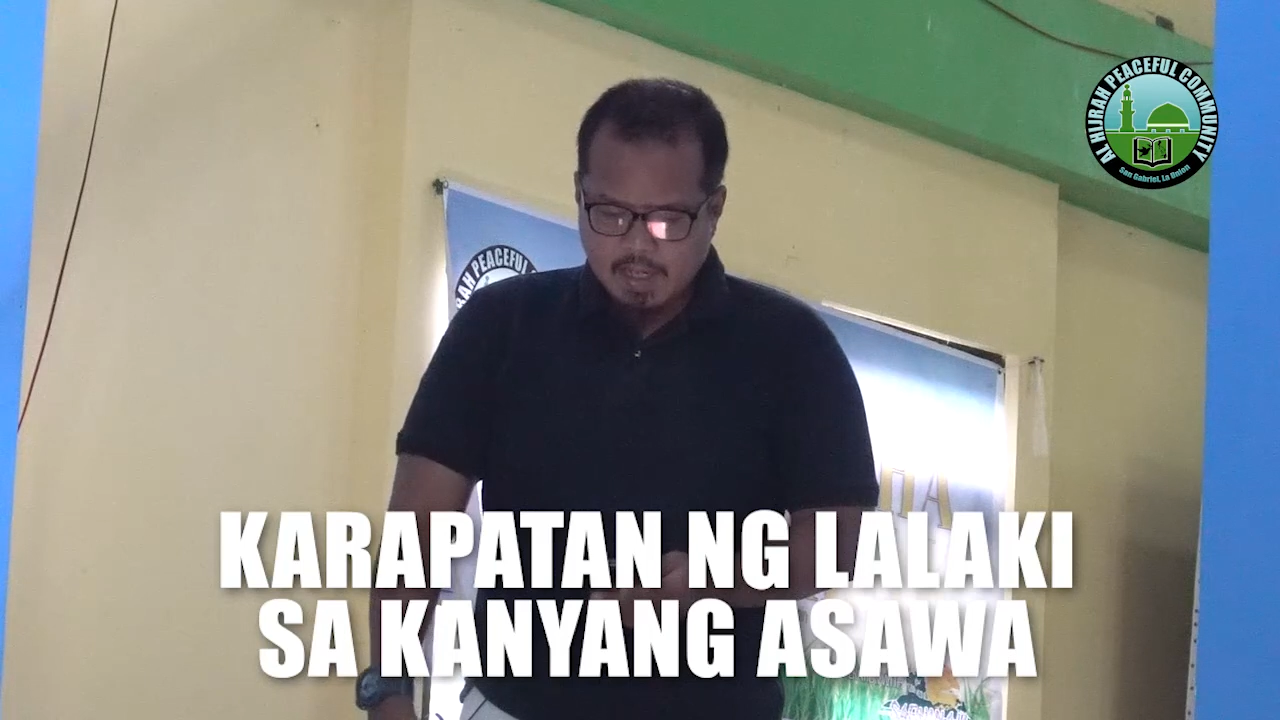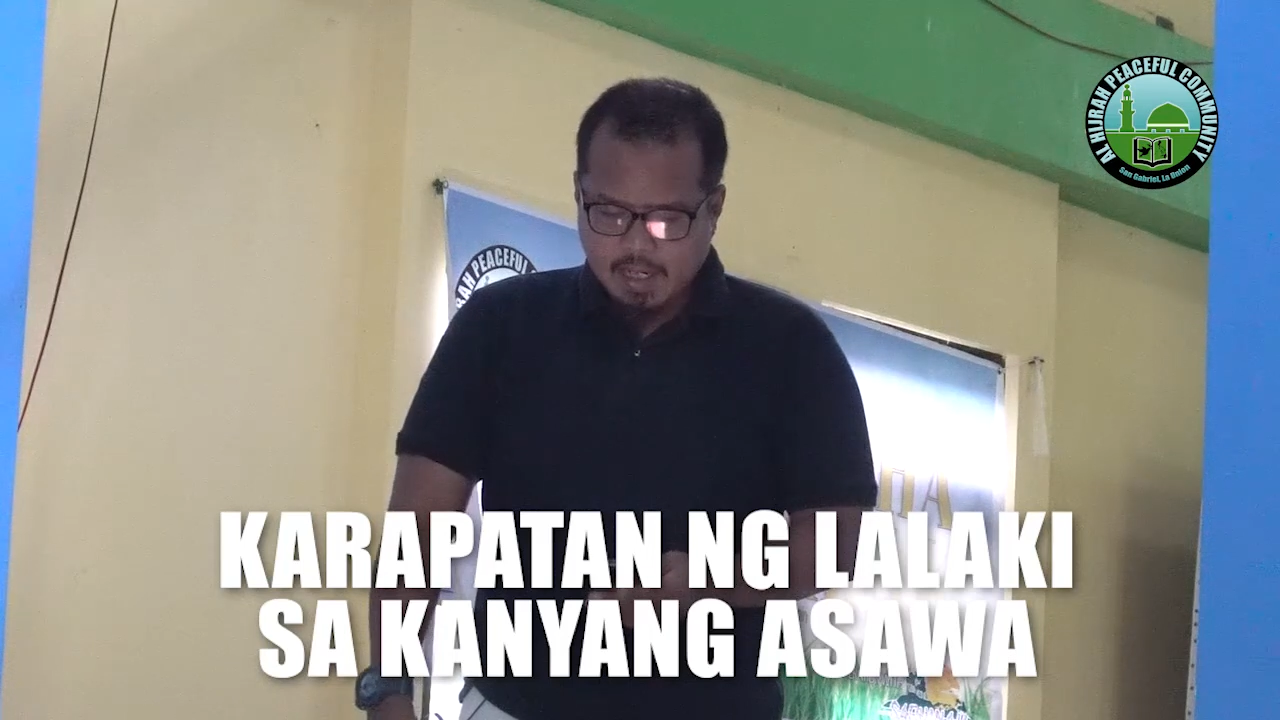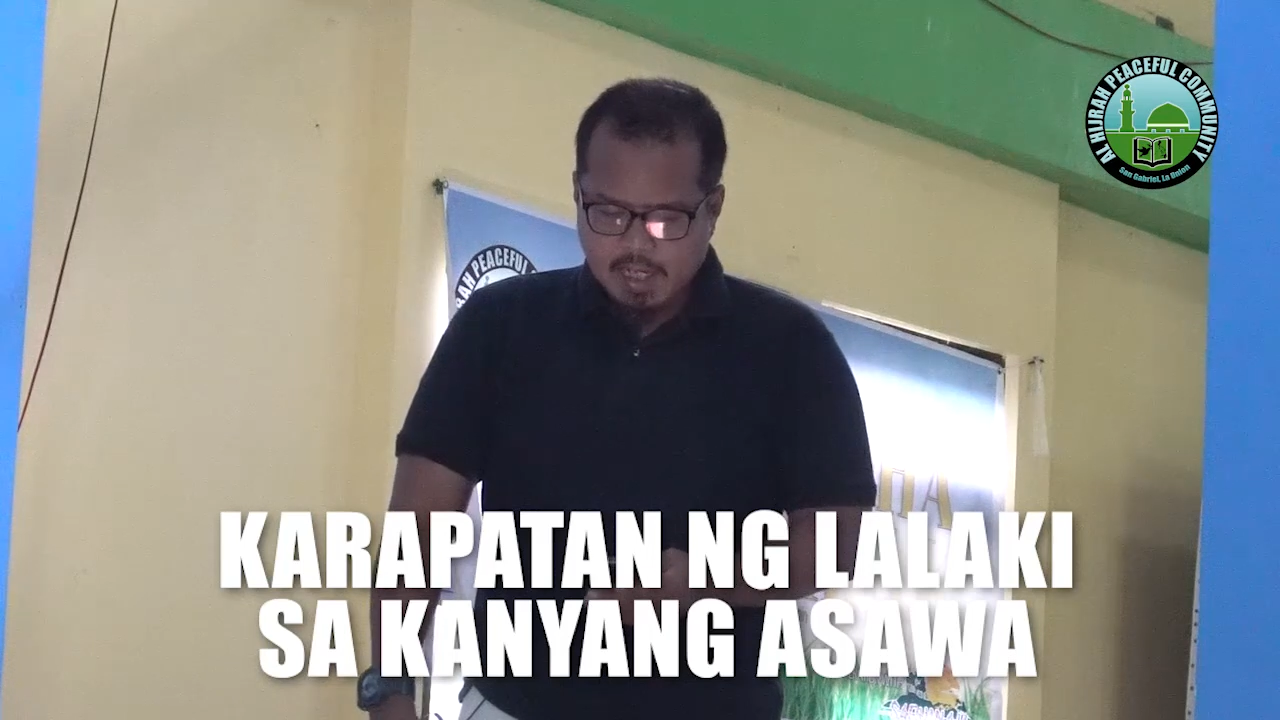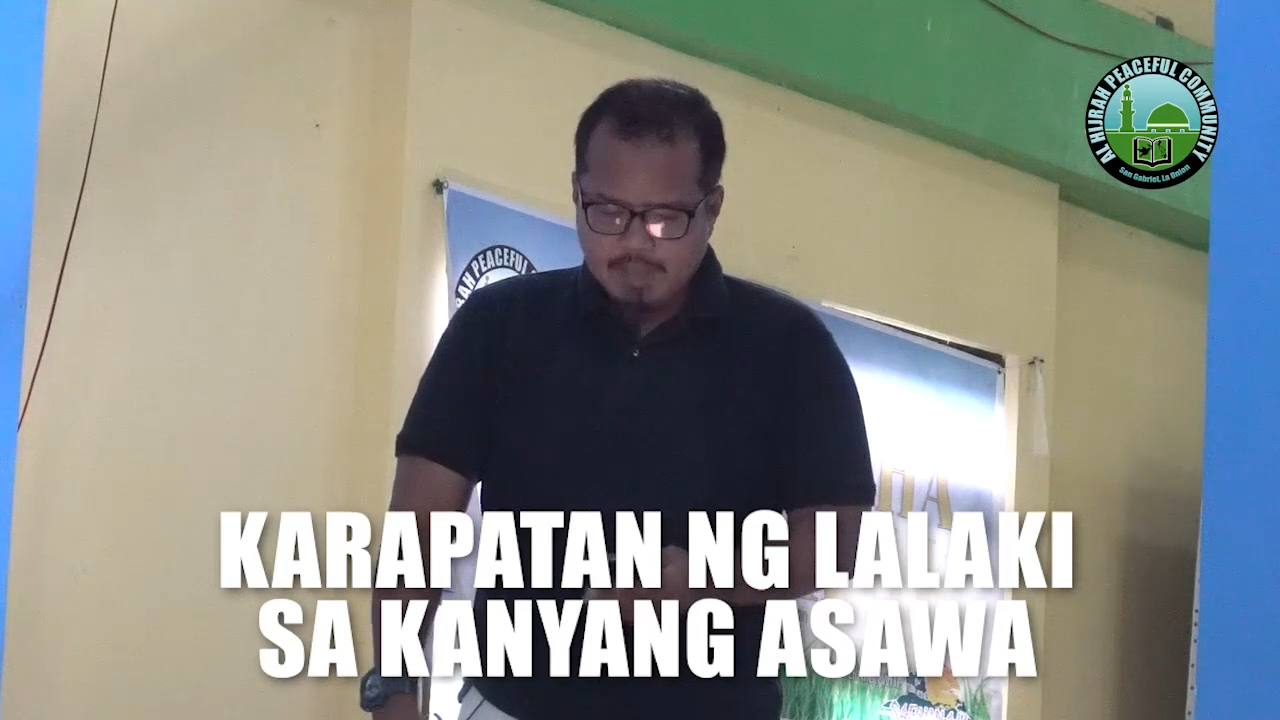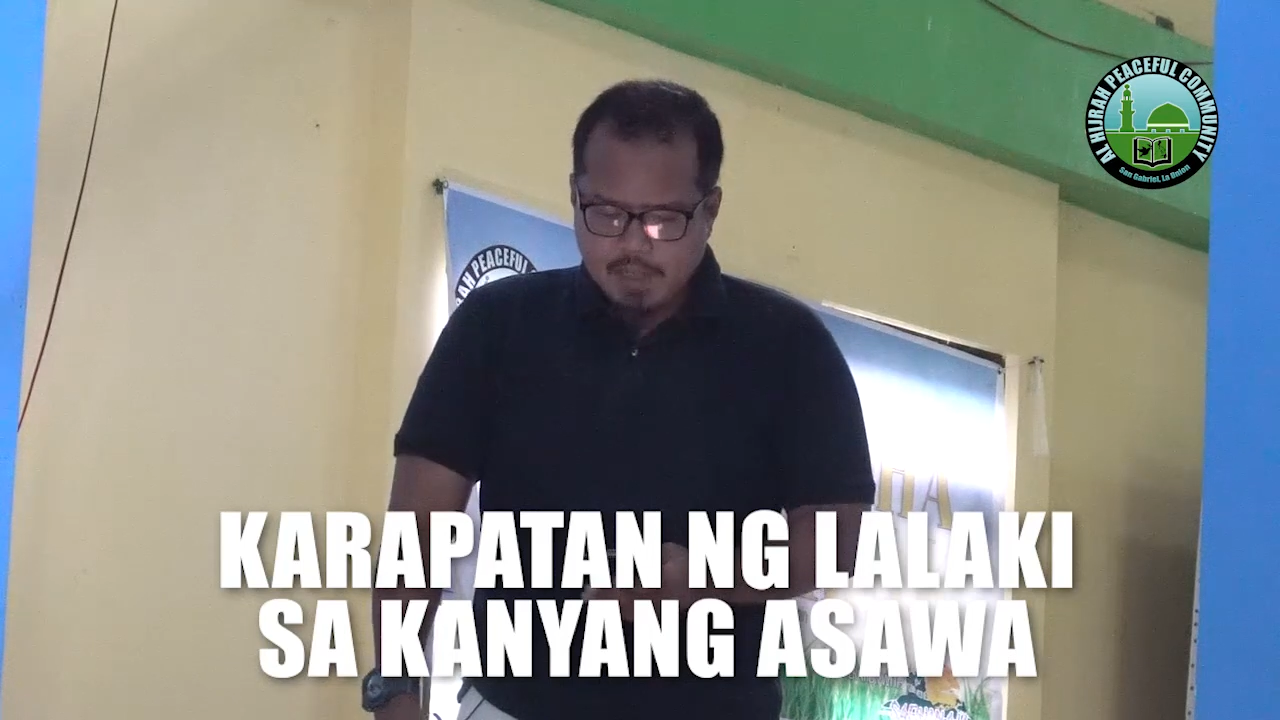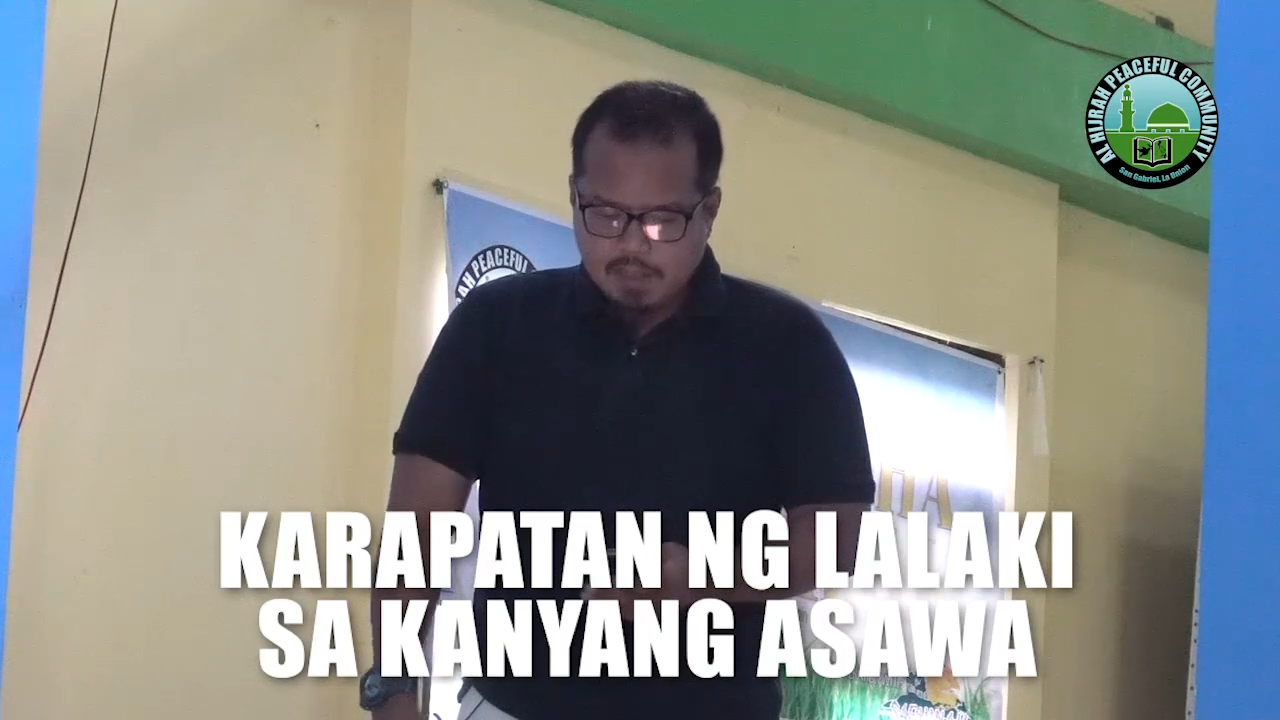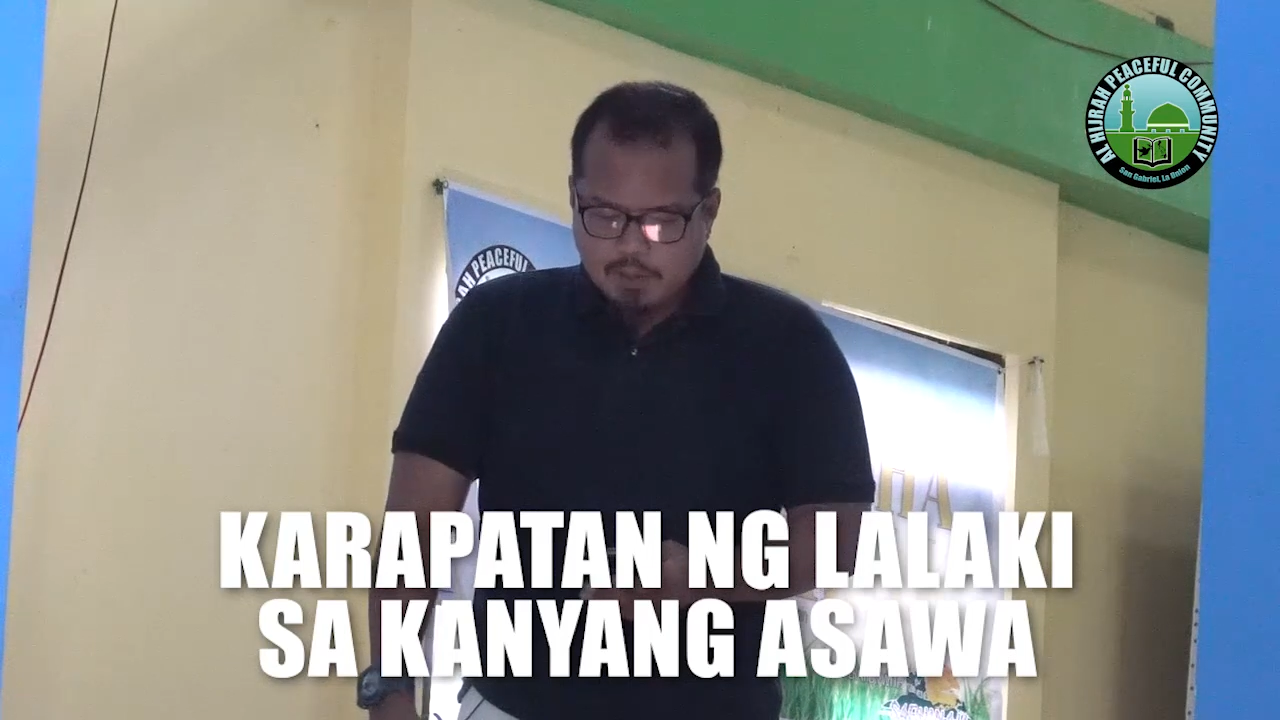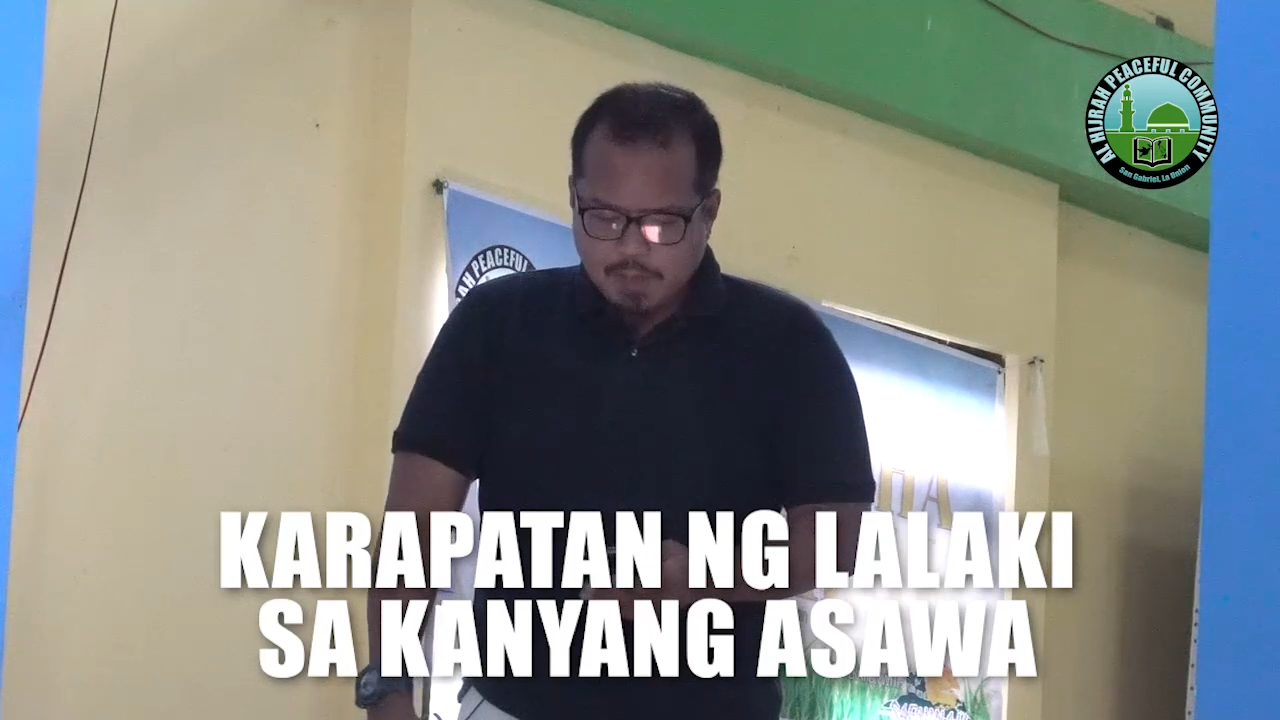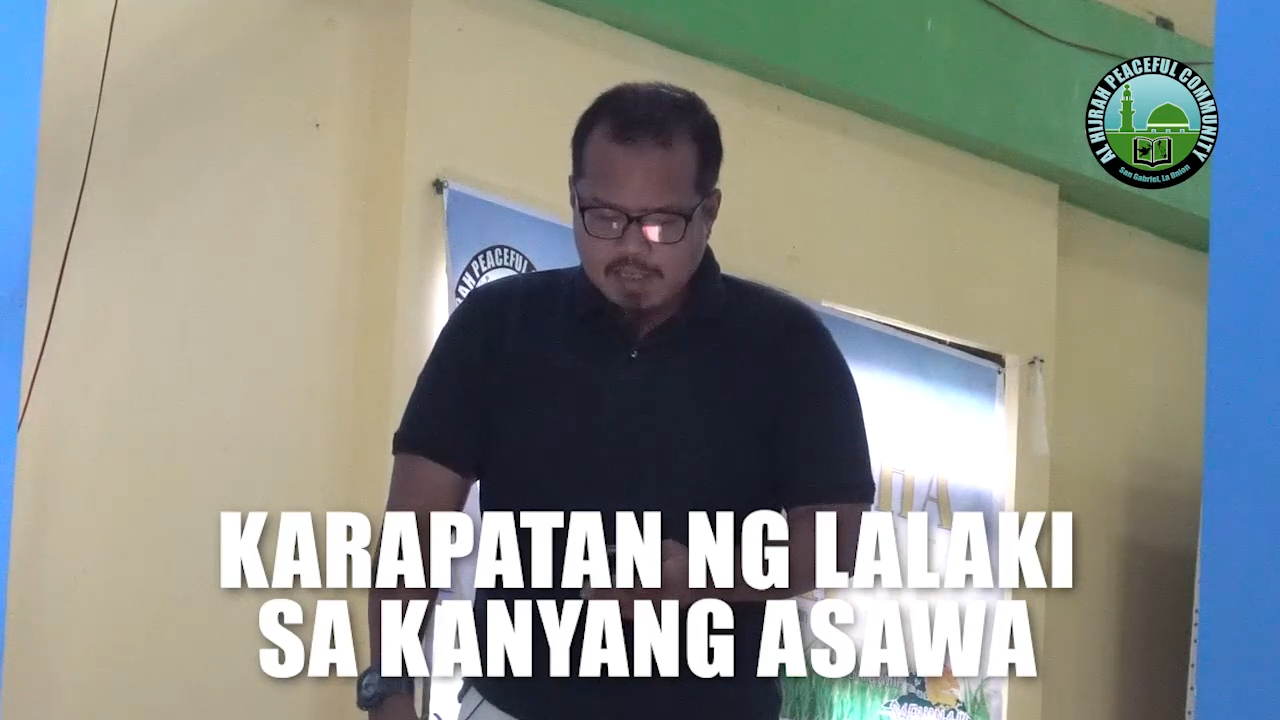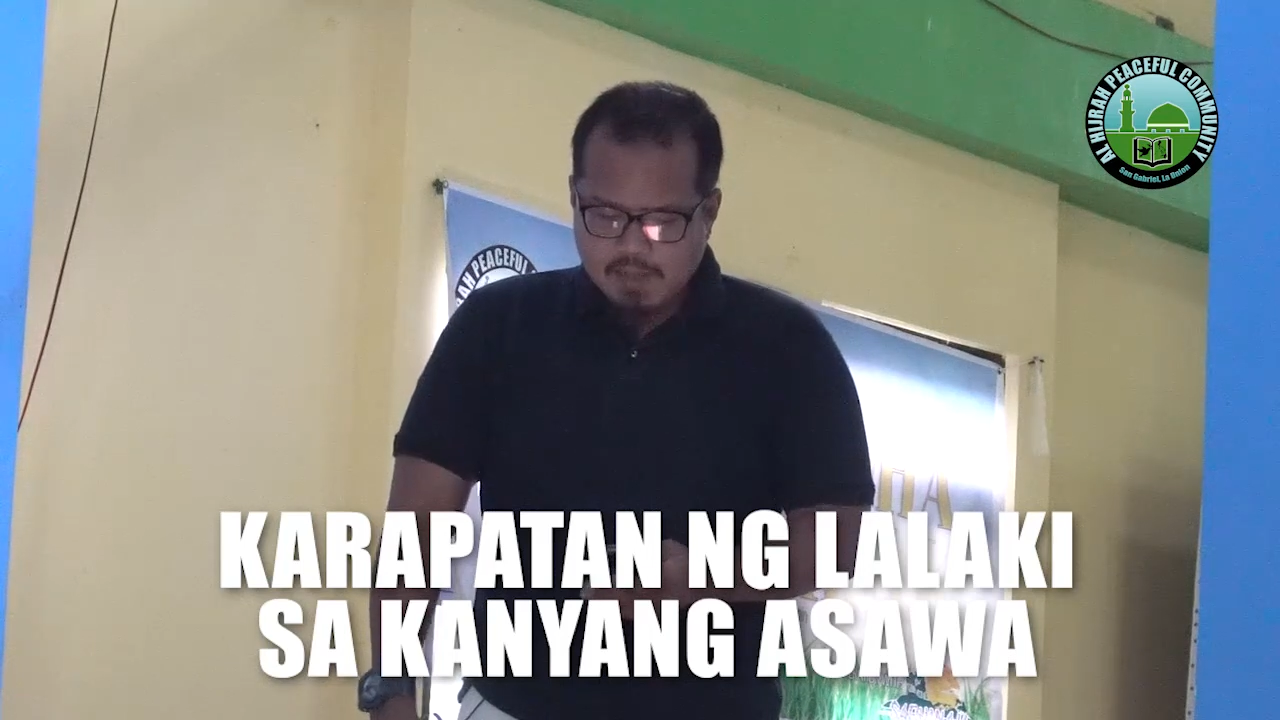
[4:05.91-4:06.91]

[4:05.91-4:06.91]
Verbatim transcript: ay ang pagtupad